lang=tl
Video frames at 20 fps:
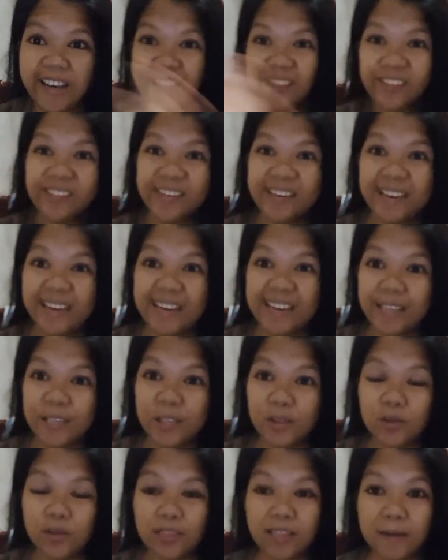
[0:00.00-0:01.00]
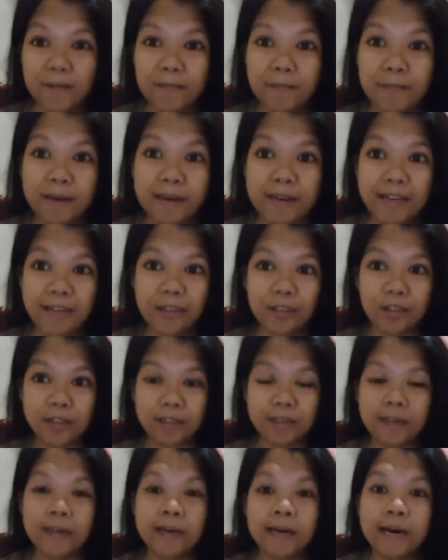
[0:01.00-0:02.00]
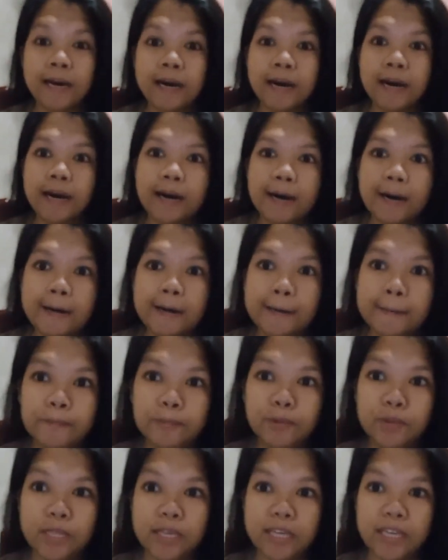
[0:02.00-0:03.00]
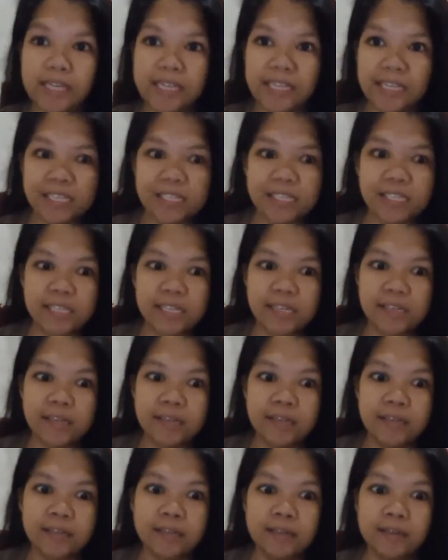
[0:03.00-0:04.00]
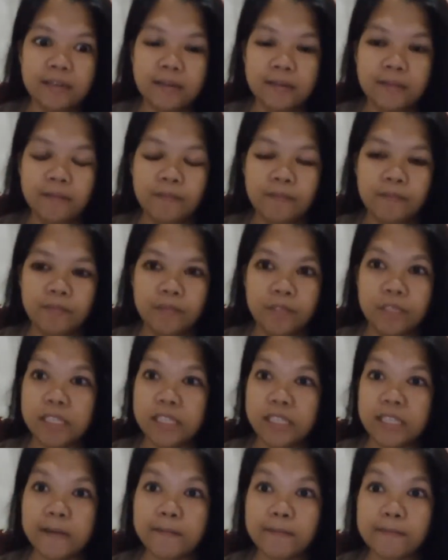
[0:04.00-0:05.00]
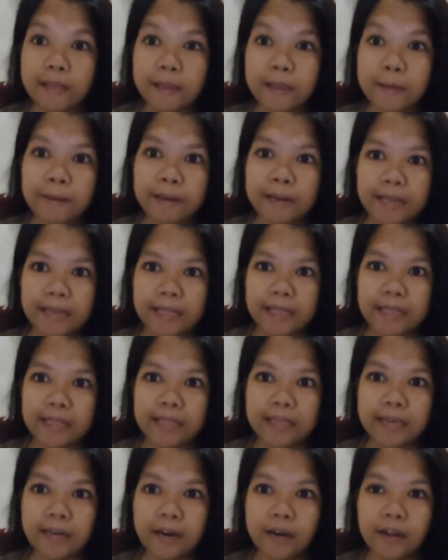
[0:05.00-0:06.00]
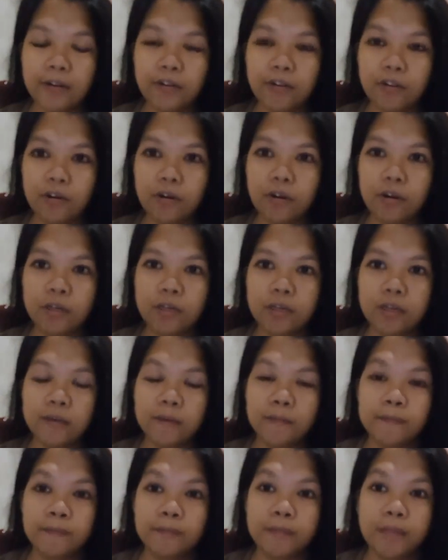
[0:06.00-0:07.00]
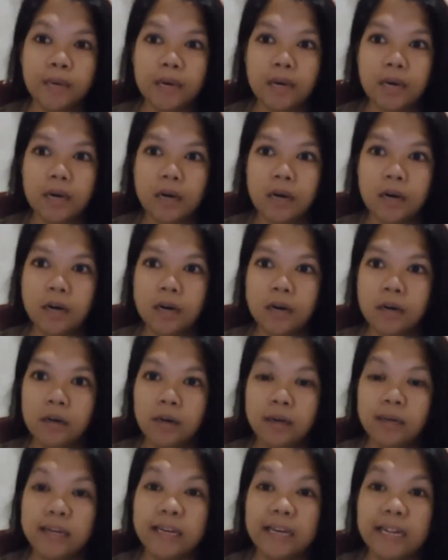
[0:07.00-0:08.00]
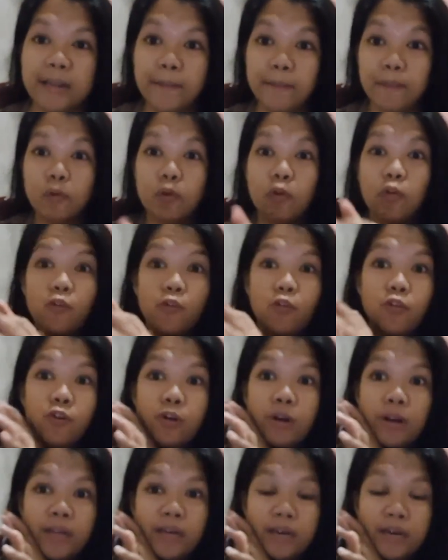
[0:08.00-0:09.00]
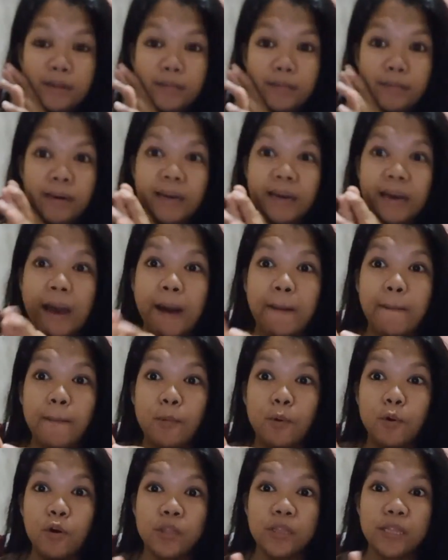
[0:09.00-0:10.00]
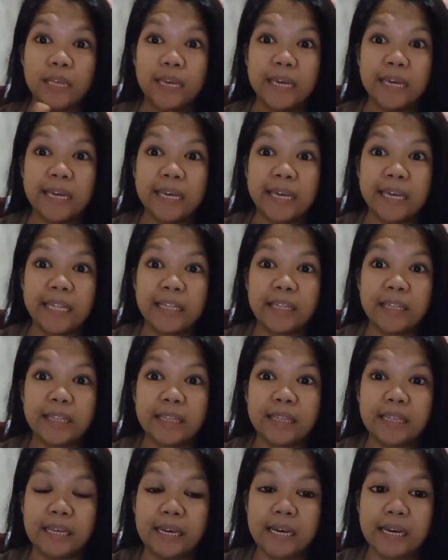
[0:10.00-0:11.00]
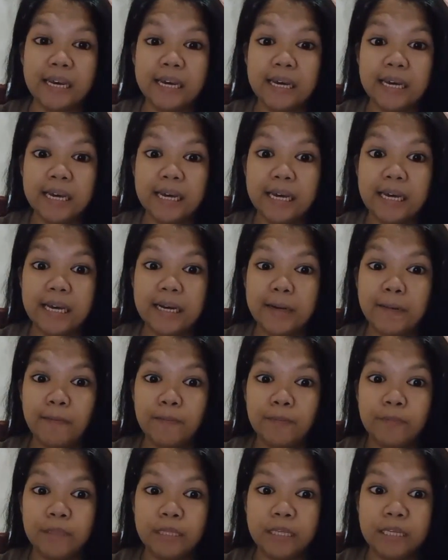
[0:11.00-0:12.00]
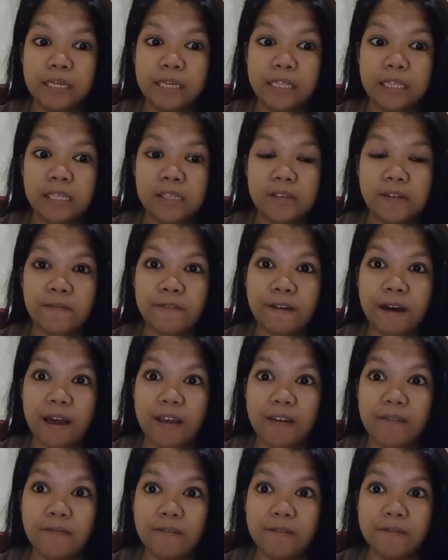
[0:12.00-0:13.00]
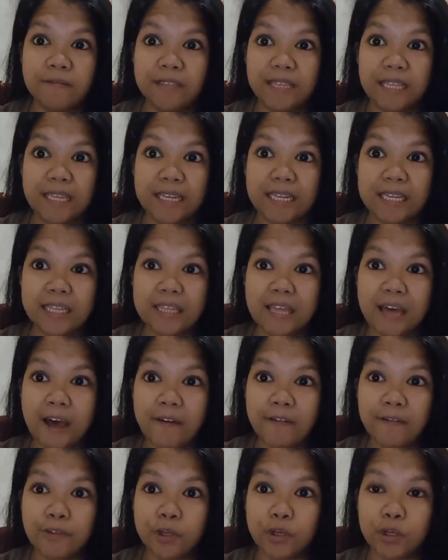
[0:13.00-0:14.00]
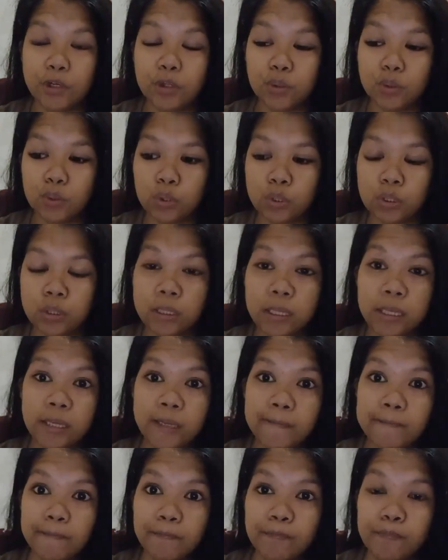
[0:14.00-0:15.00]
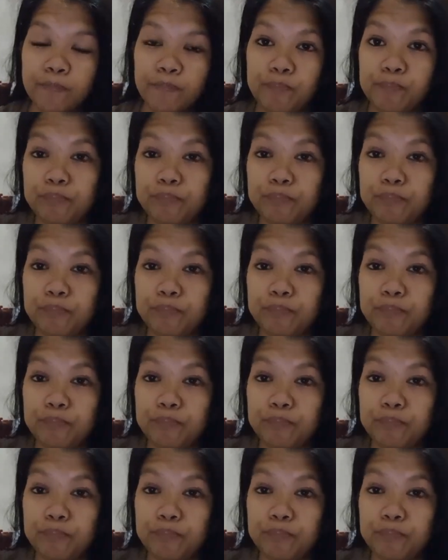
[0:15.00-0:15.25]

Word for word: Hello guys, welcome back. Um, today is uh, same day rin ng ano ko, ng uh, ganap ko ng maghapon and it's 5.15 in the afternoon and